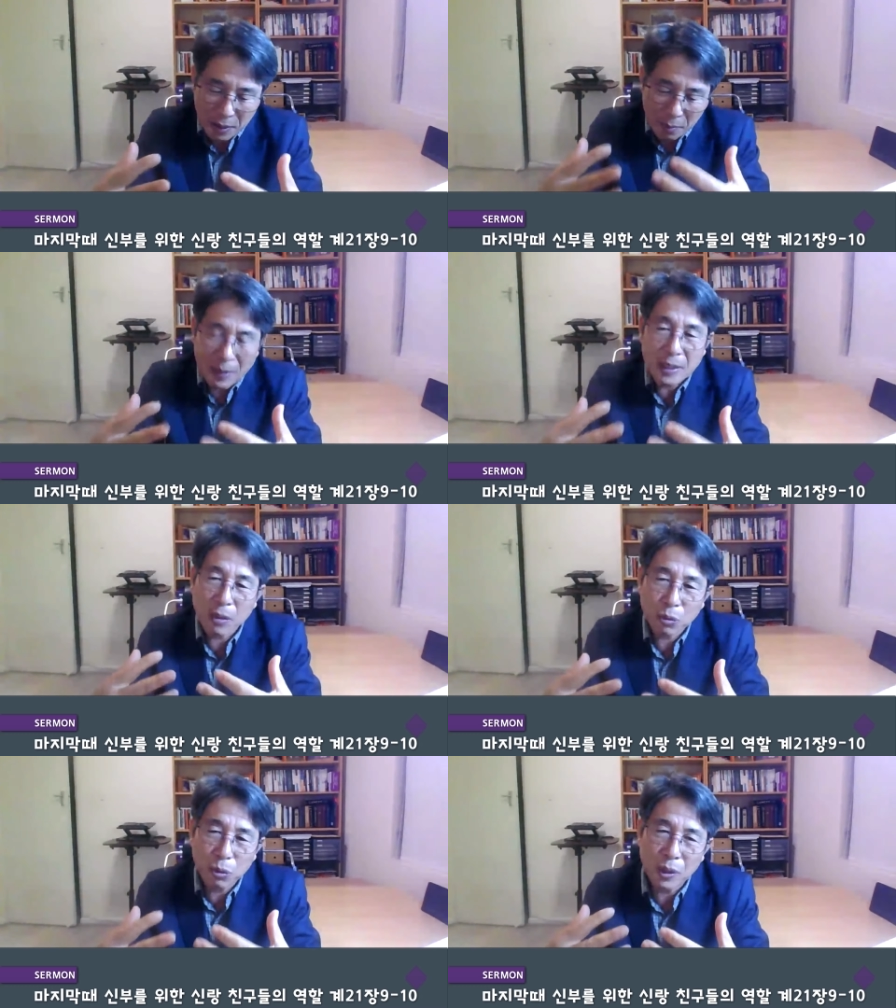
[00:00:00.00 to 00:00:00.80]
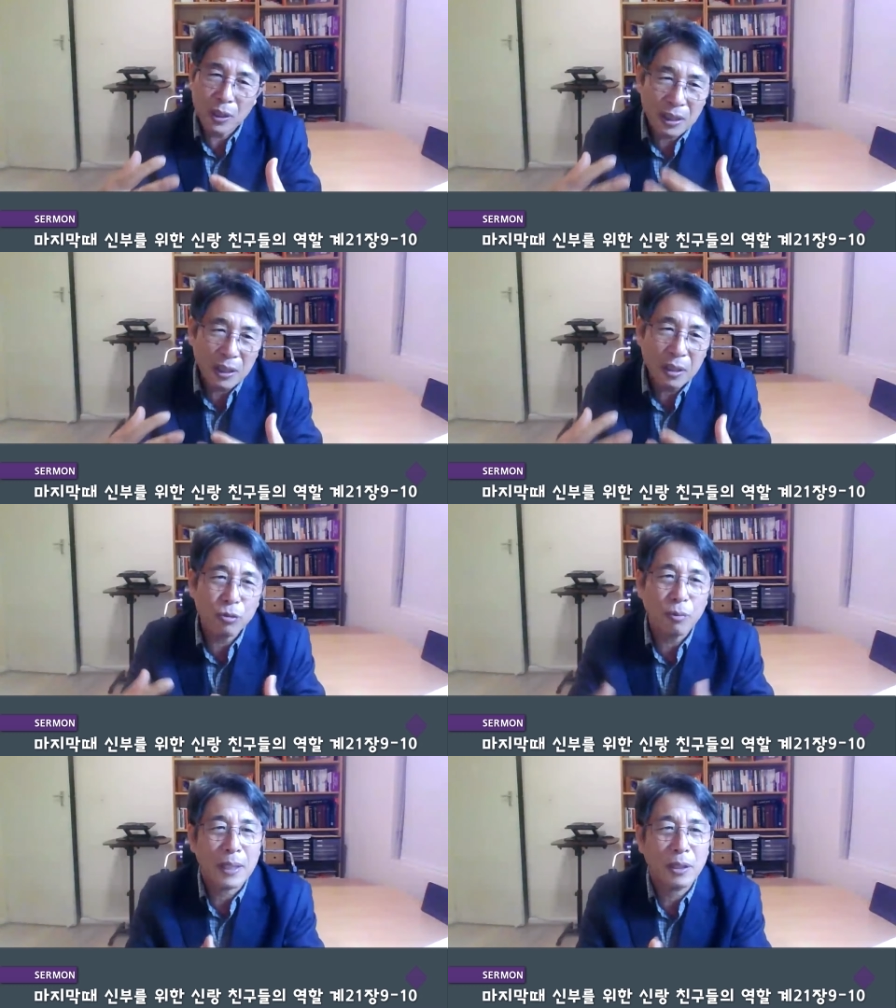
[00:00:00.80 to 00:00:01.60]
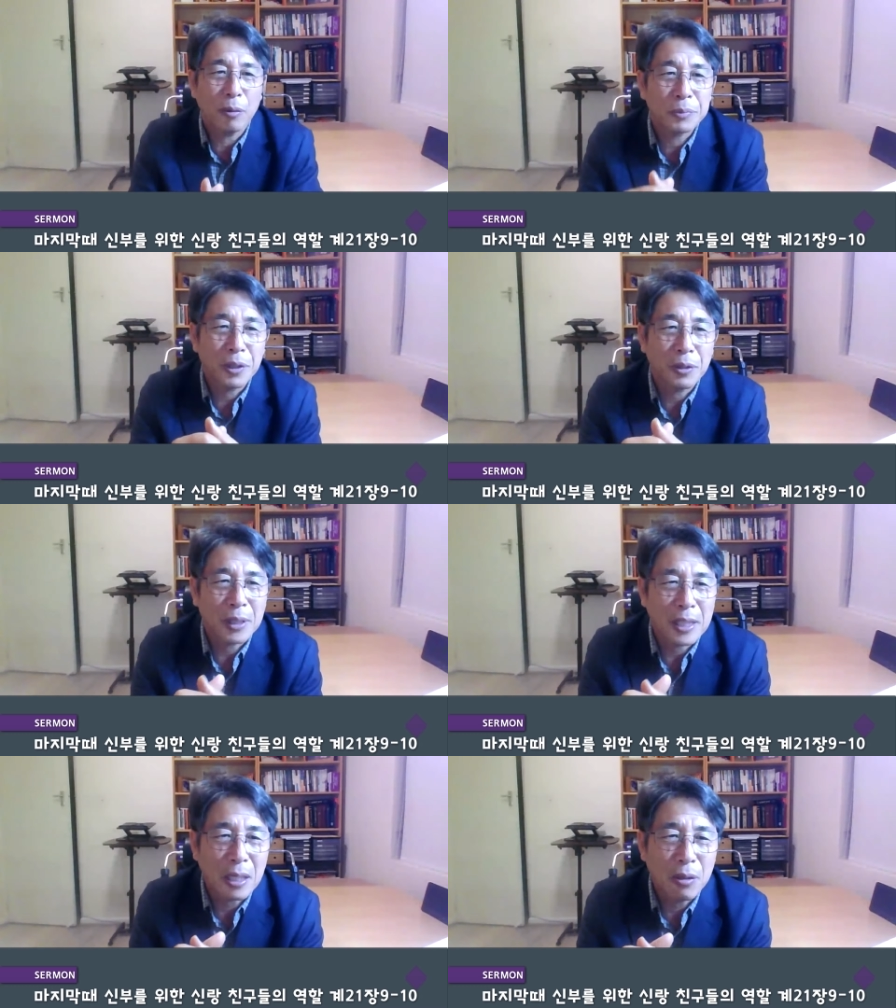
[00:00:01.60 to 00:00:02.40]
지금 그 발작 소리를 들을 수밖에 없어요.